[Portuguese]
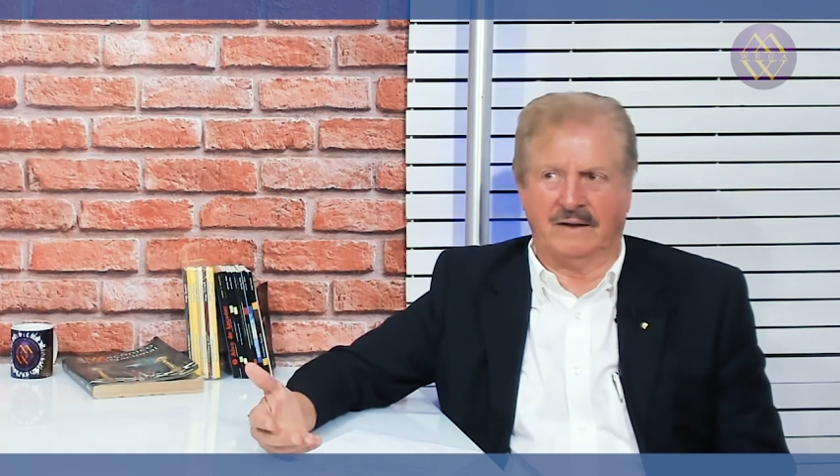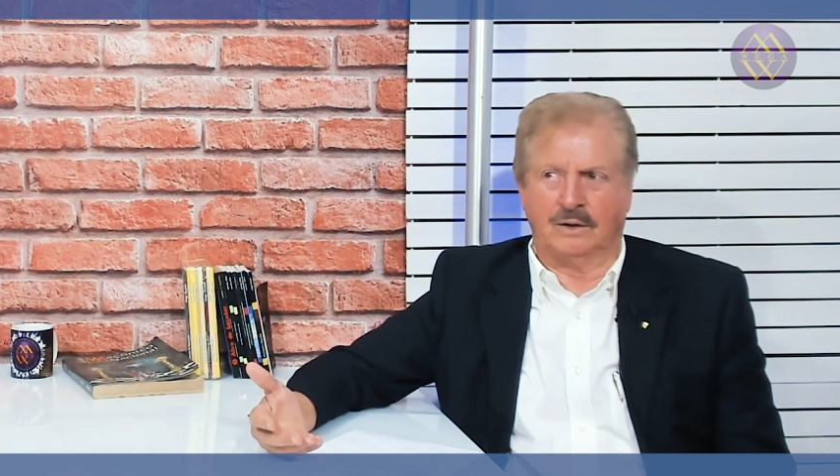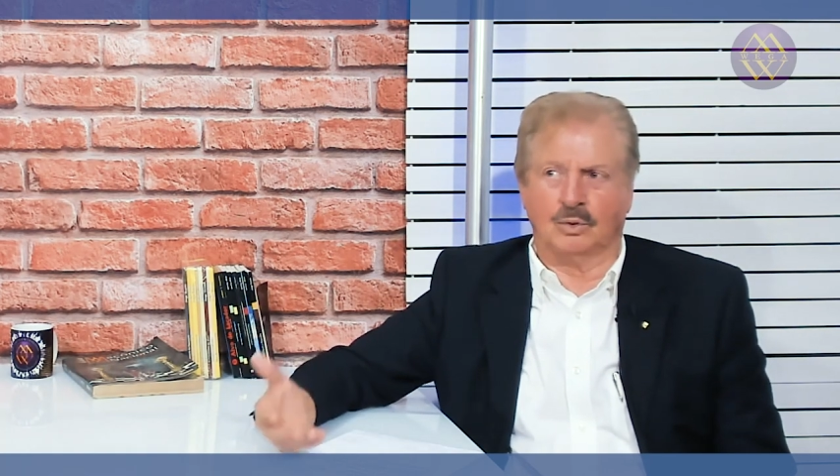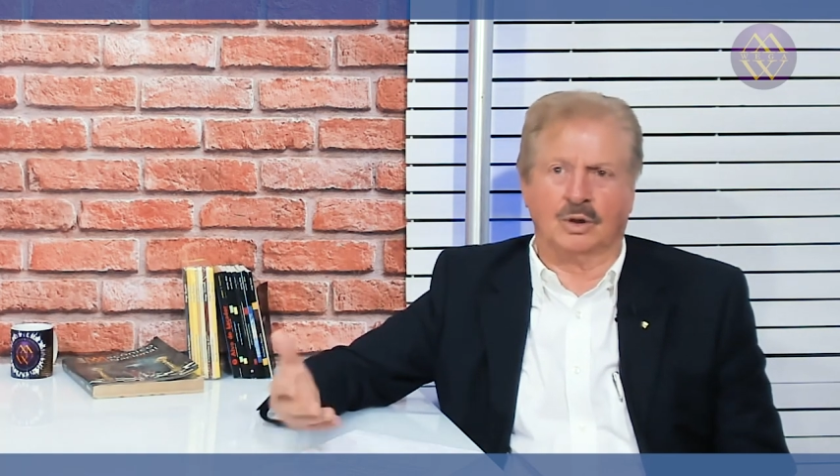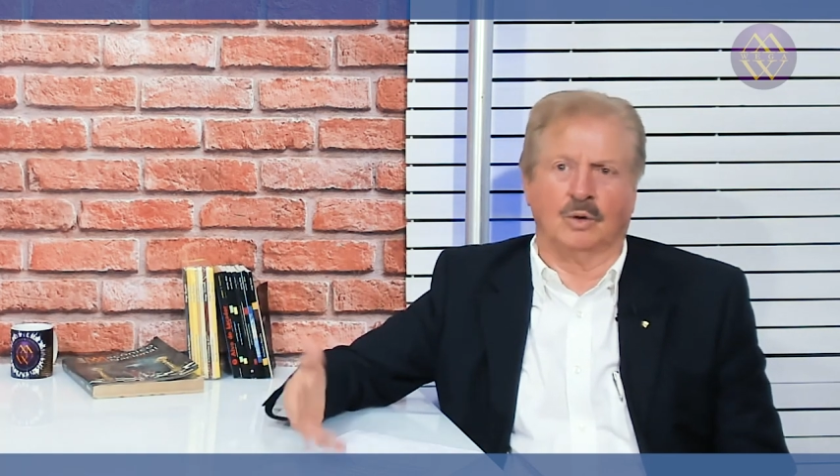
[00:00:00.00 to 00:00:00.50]

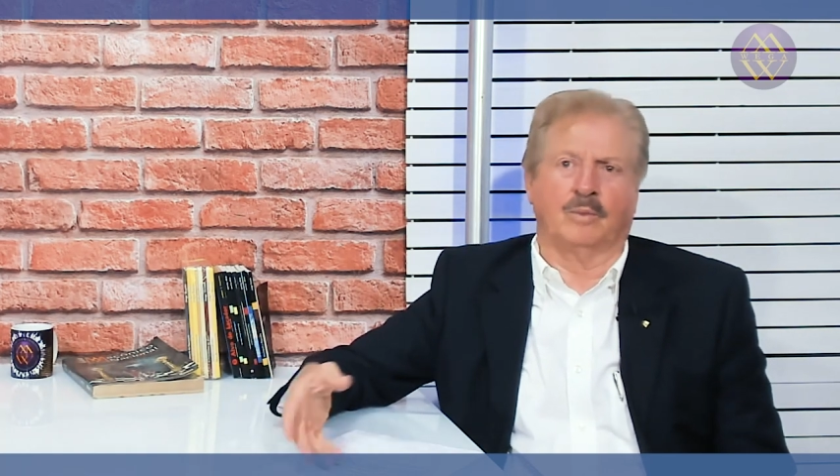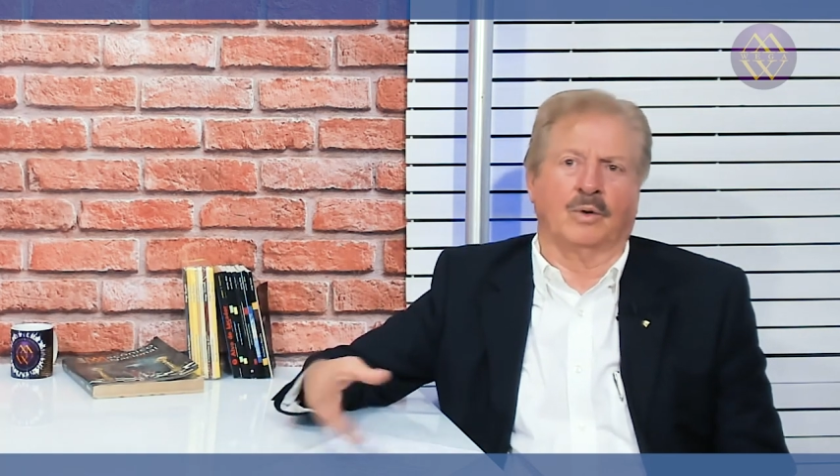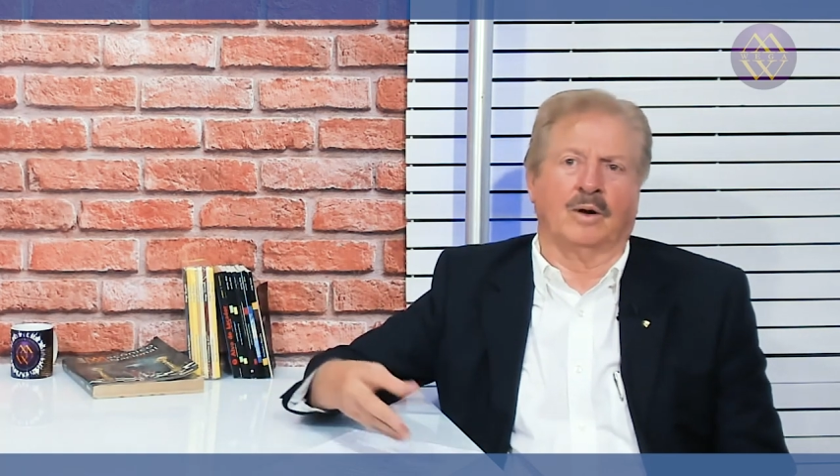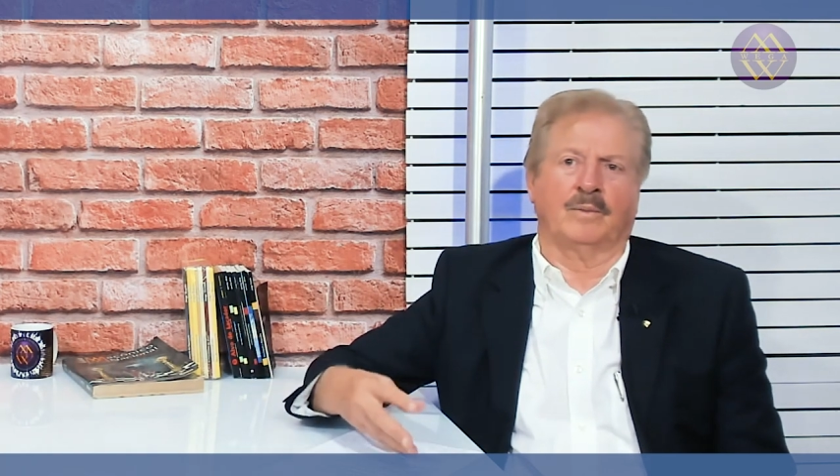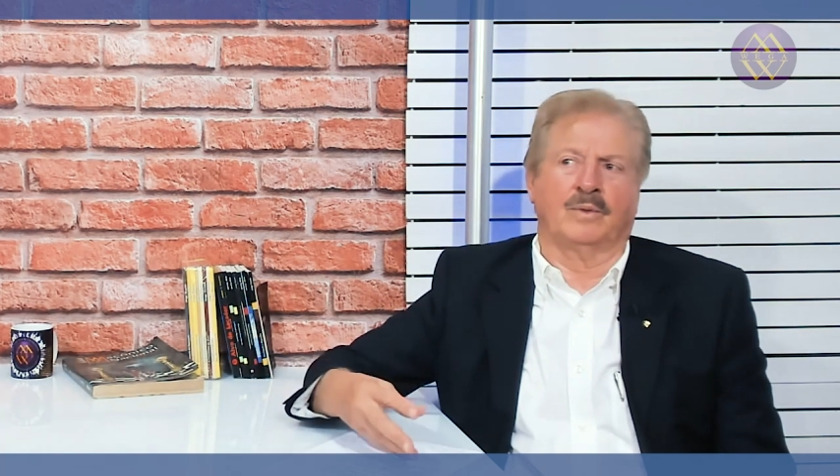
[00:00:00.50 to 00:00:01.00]
do que o
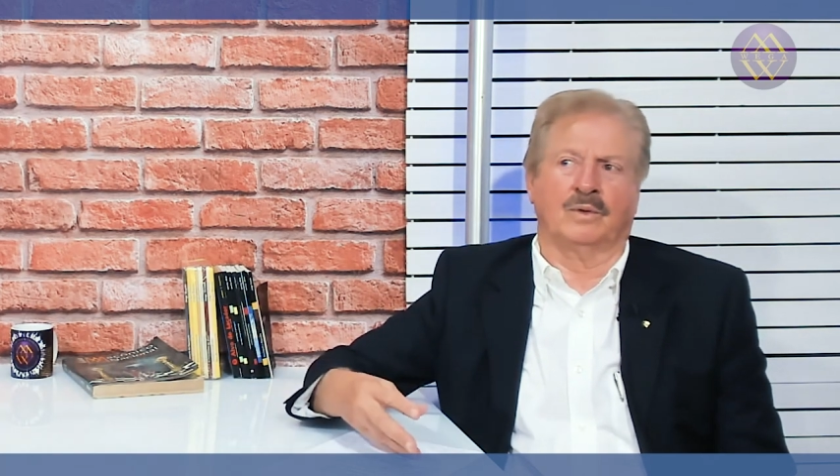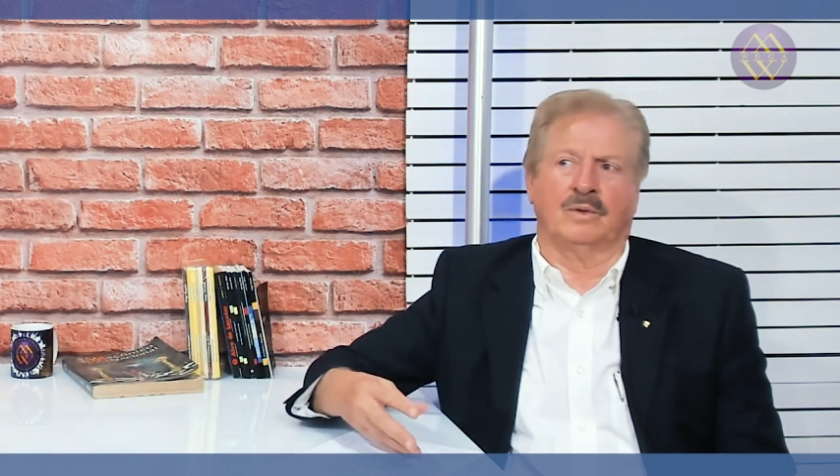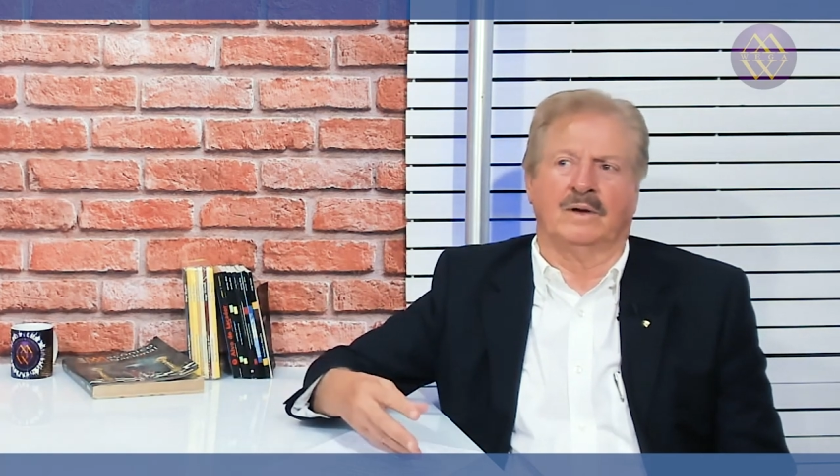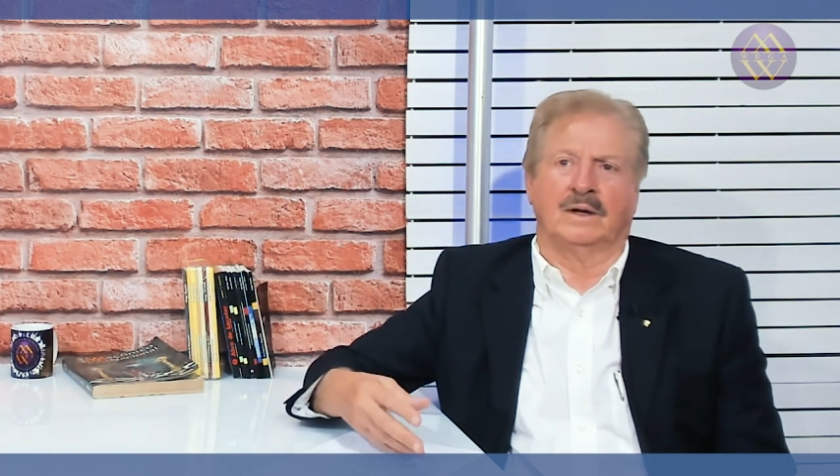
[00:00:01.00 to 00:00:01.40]
próprio